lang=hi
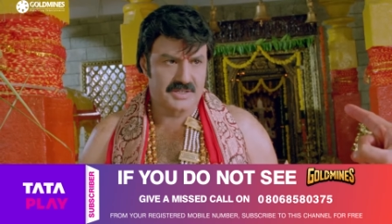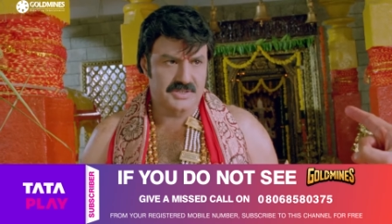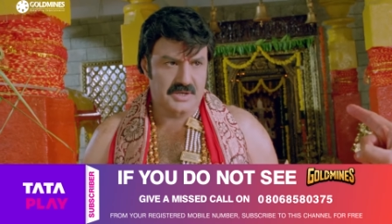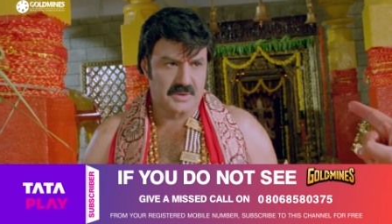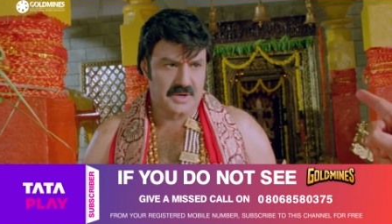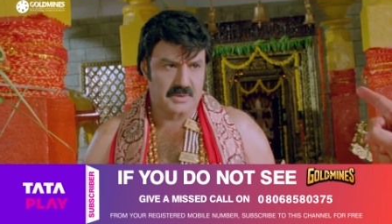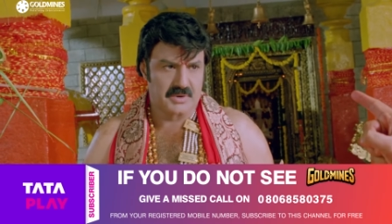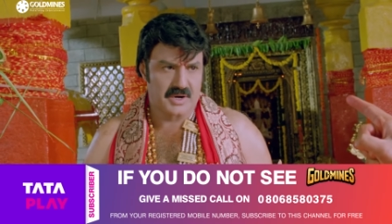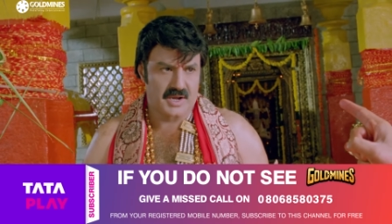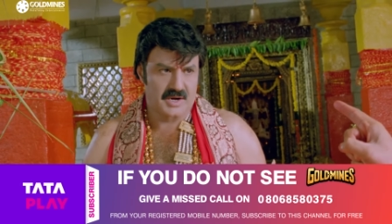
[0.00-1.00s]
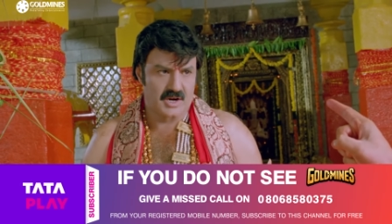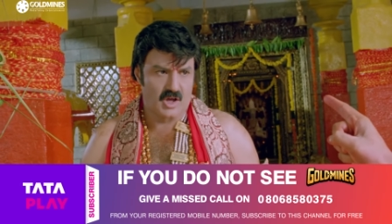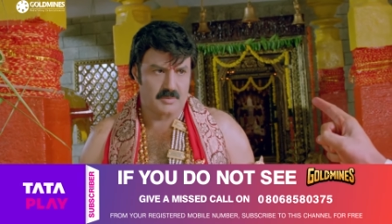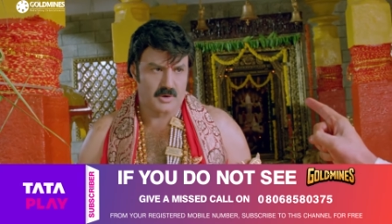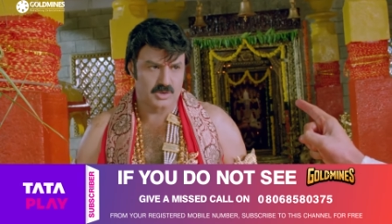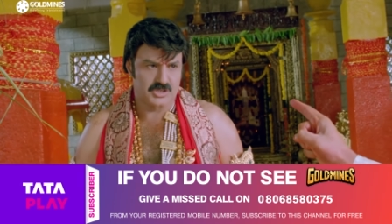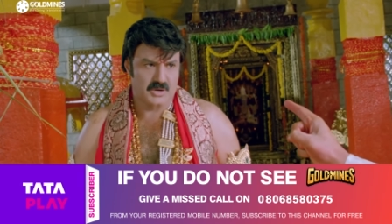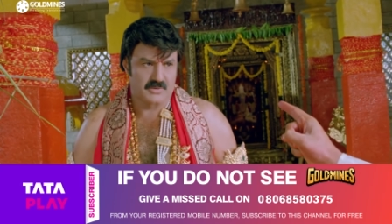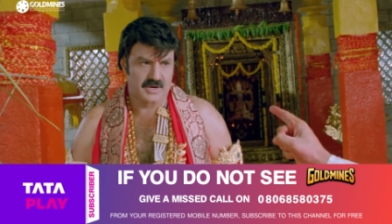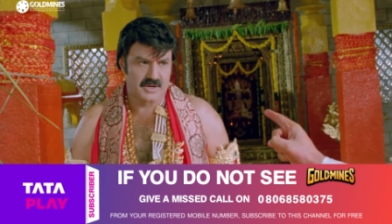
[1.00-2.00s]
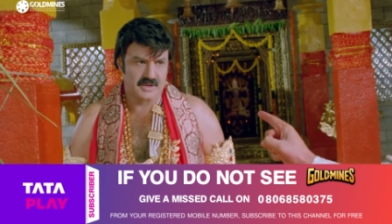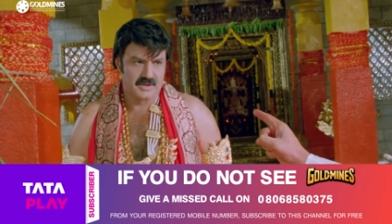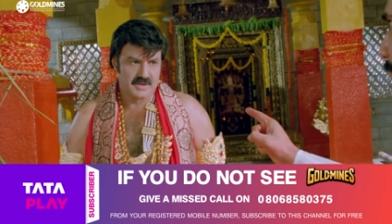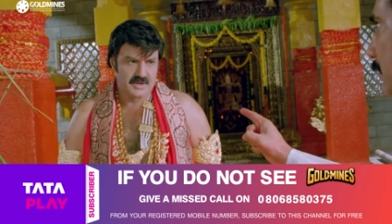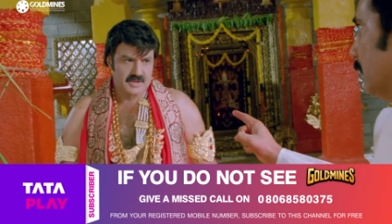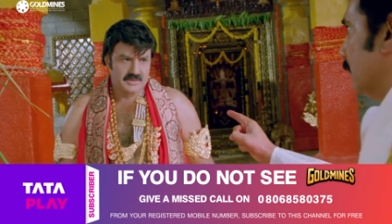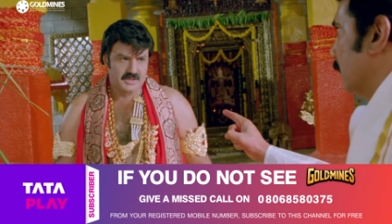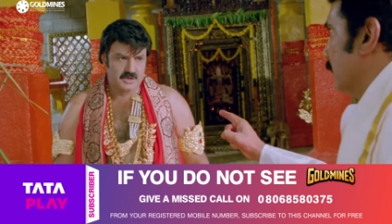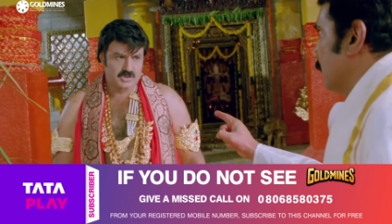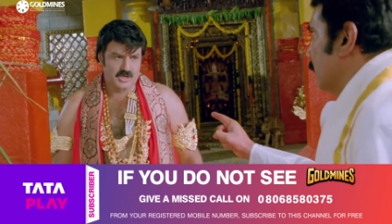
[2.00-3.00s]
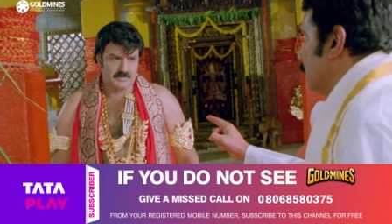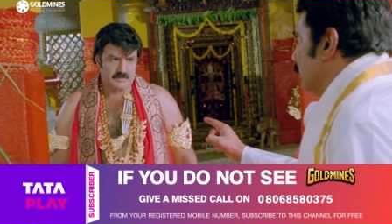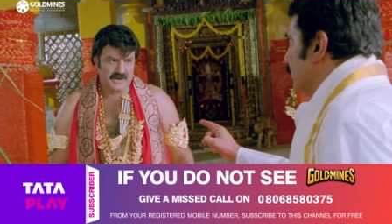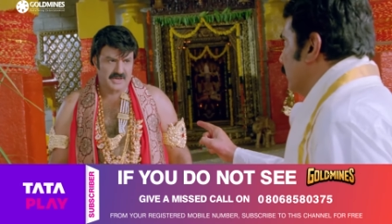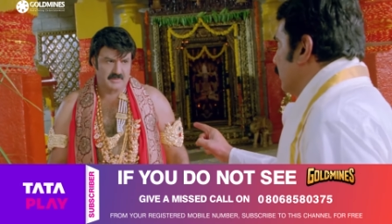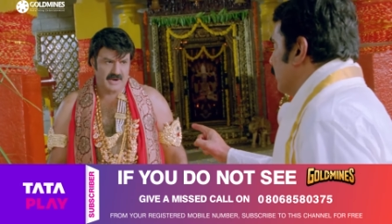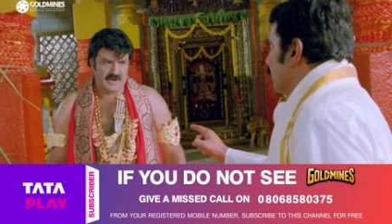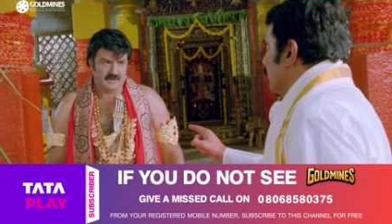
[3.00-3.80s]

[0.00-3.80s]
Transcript: टाइट सिक्योरिटी होने के बावजूद मैं मंदिर में घुस गया तुझे क्या लगता है डर